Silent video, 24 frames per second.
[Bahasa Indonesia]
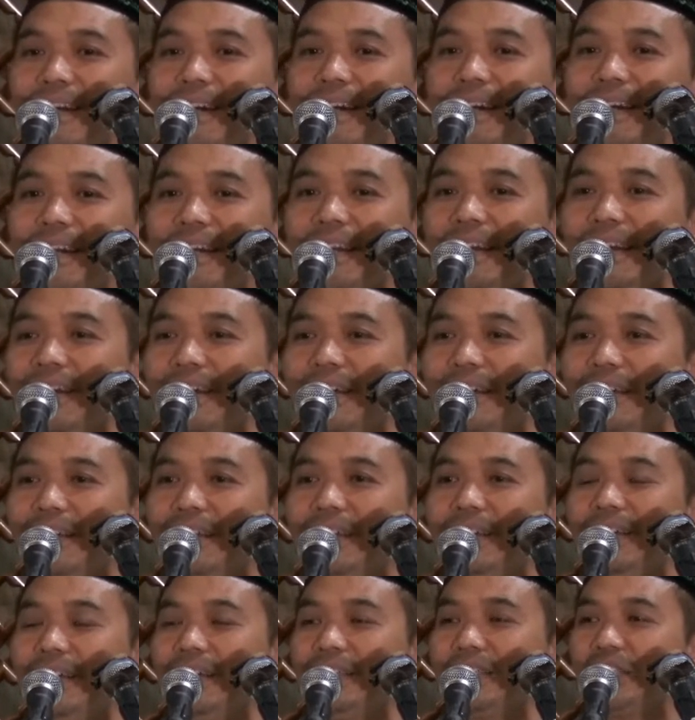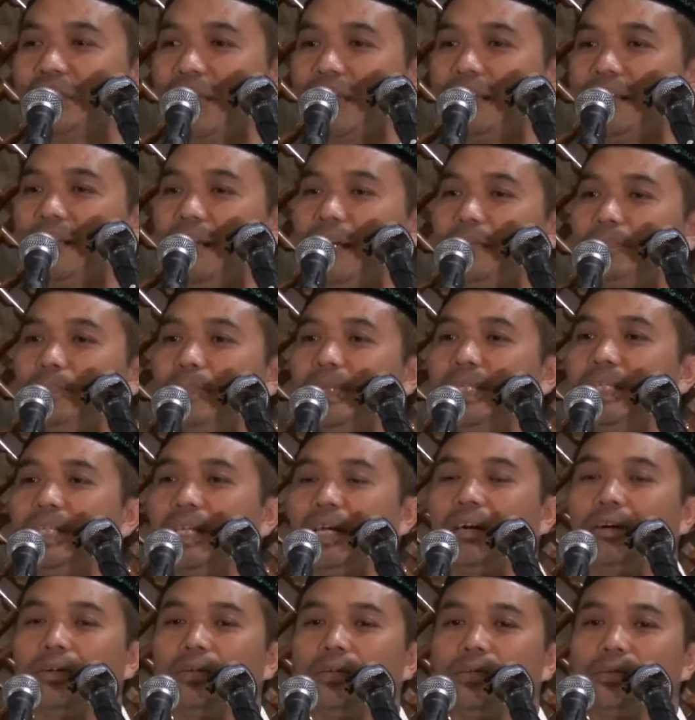ya, syariat
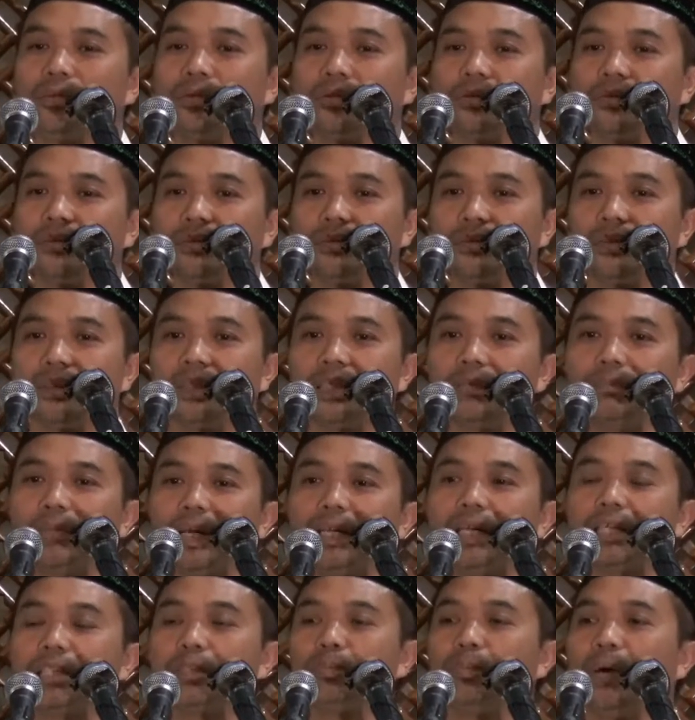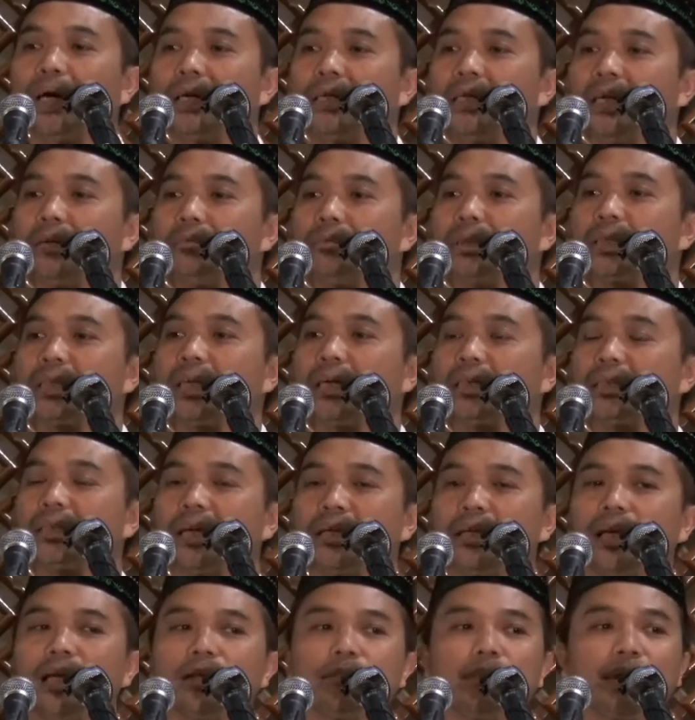beliau di mana sebagian besar
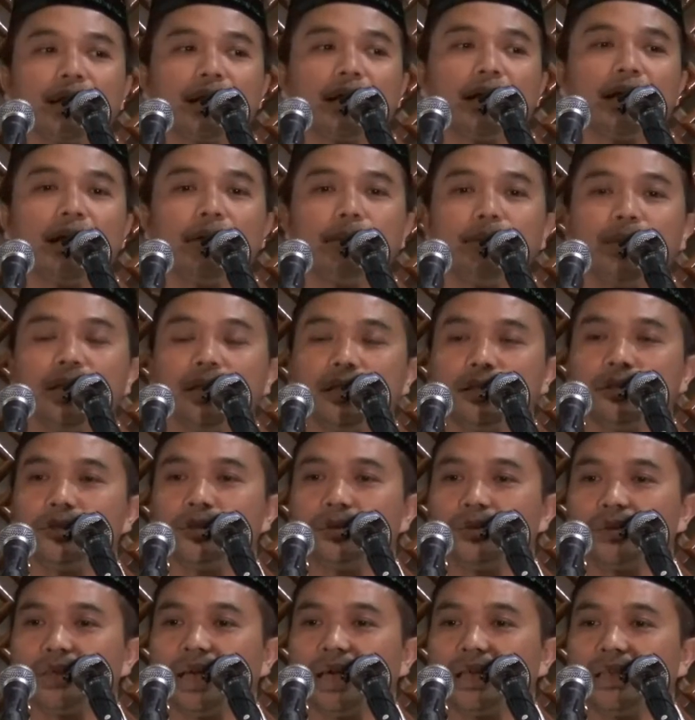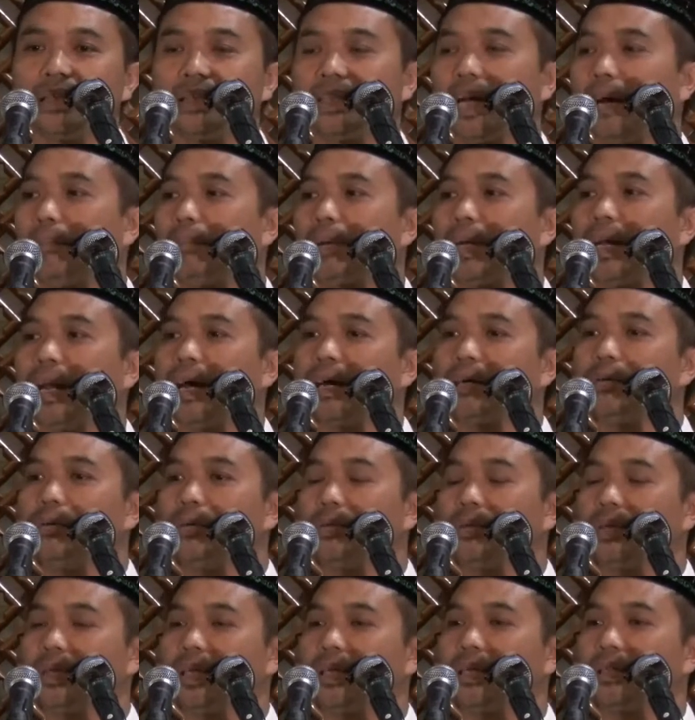syariat para nabi itu sudah tidak
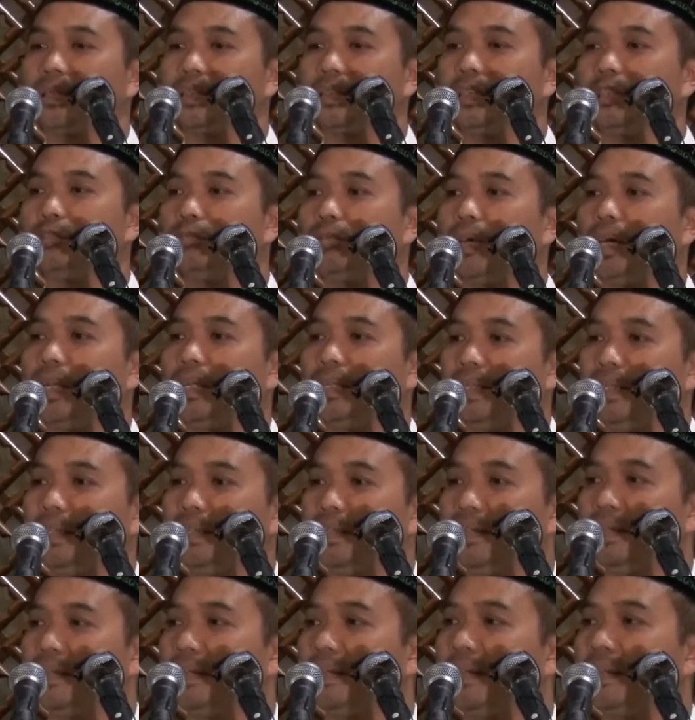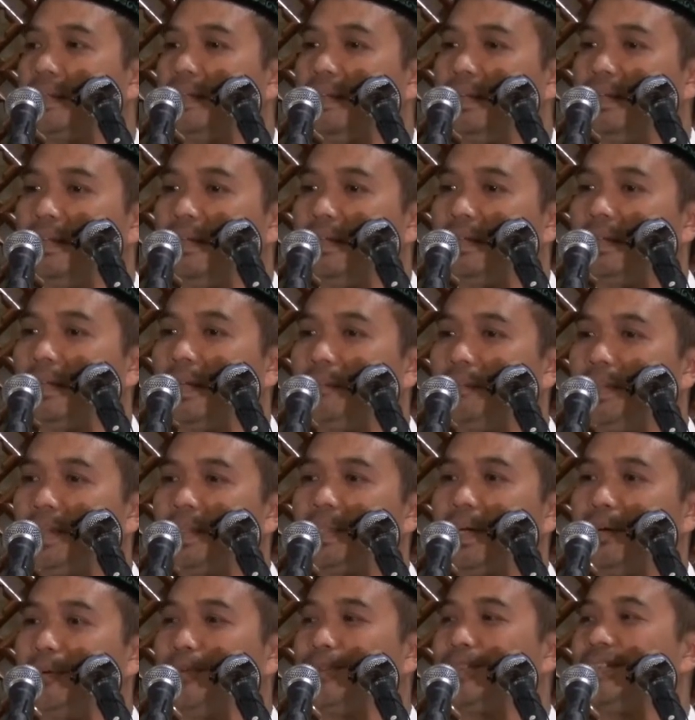berlaku ya kecuali ya Nabi
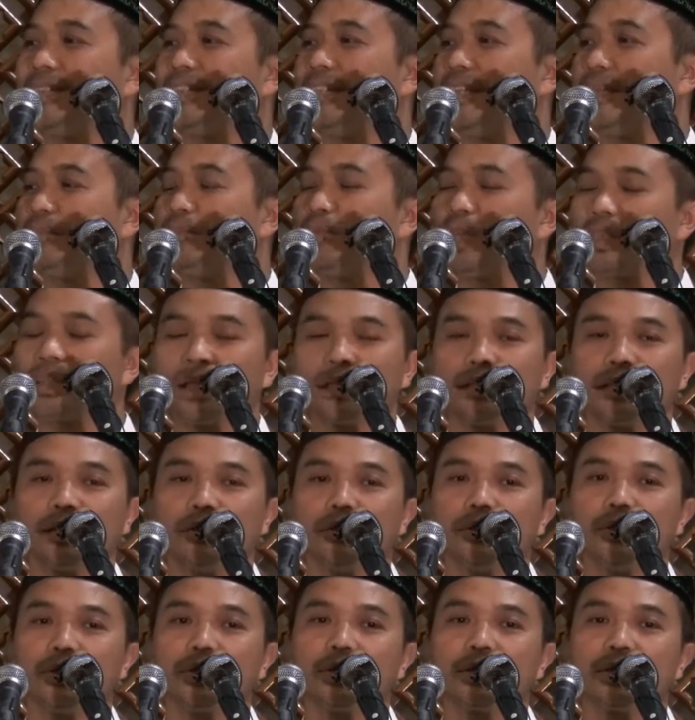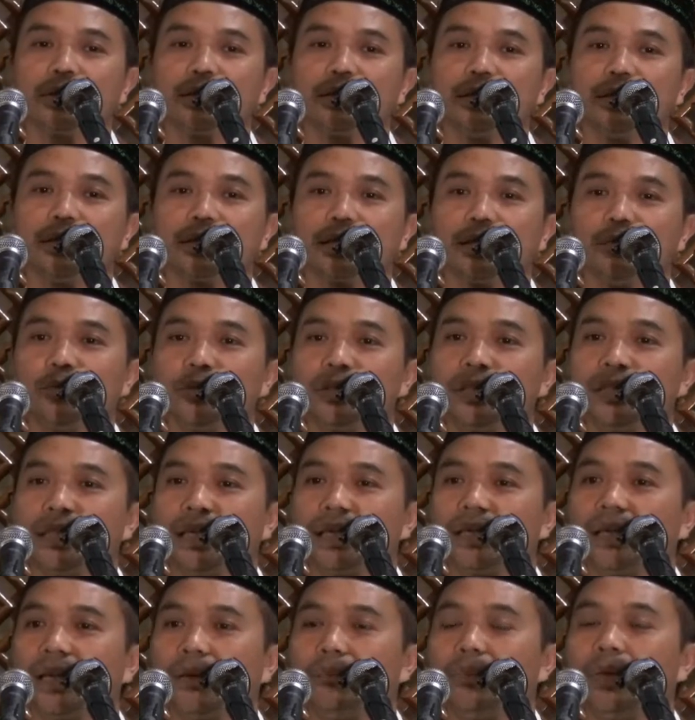Daud ya puasa Daud ya
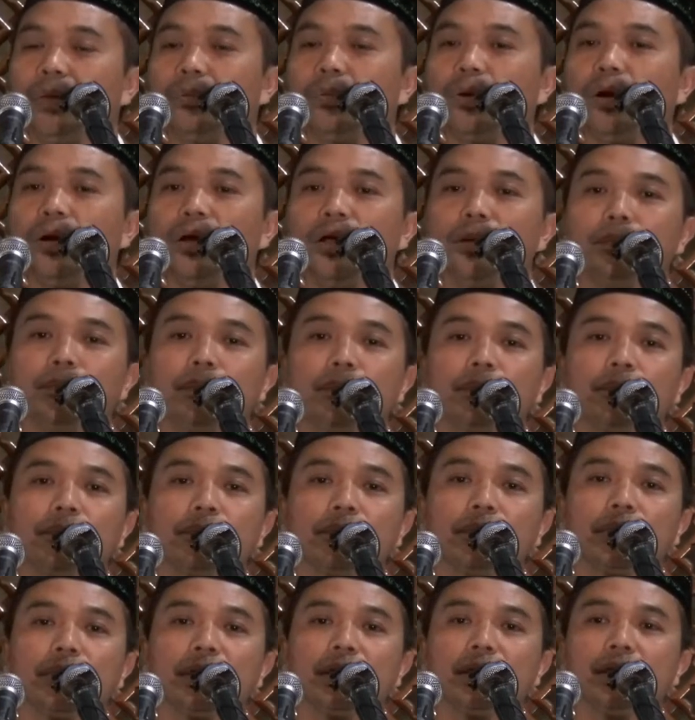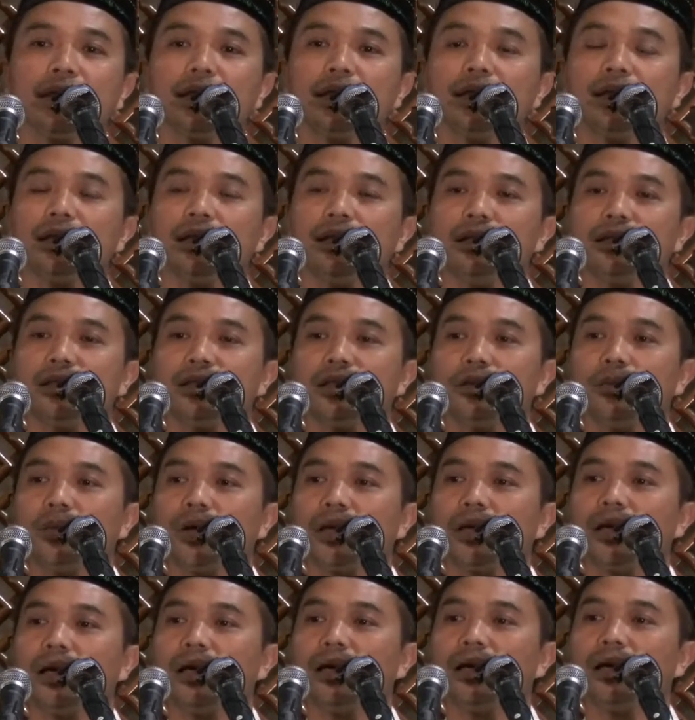kemudian Nabi Ibrahim ya di
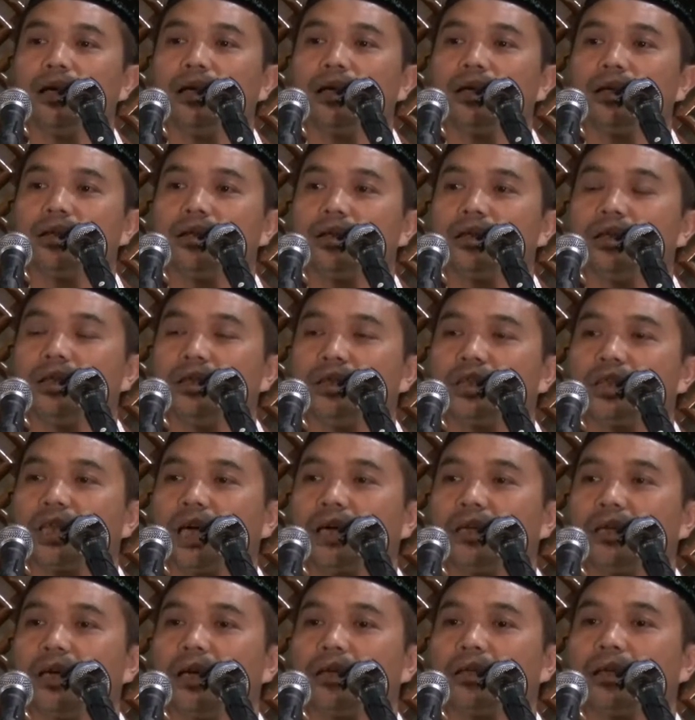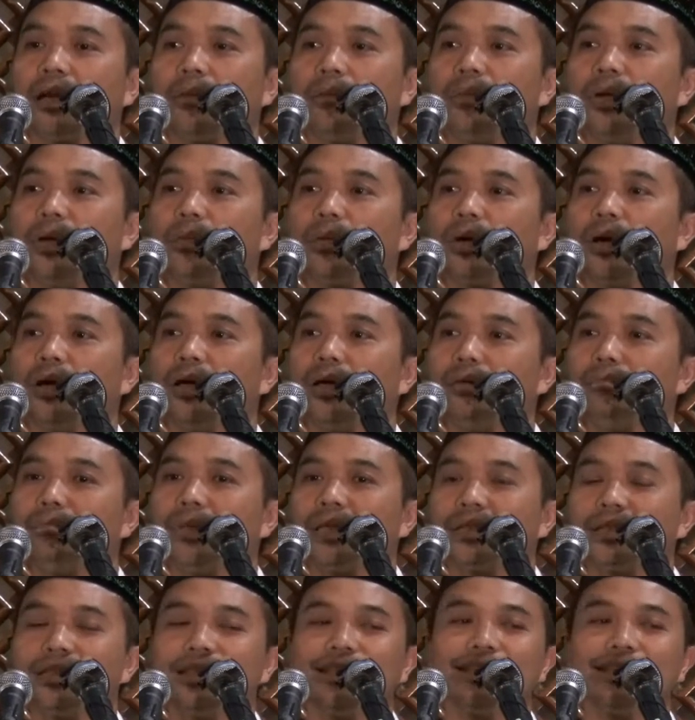mana syariat Nabi Ibrahim masih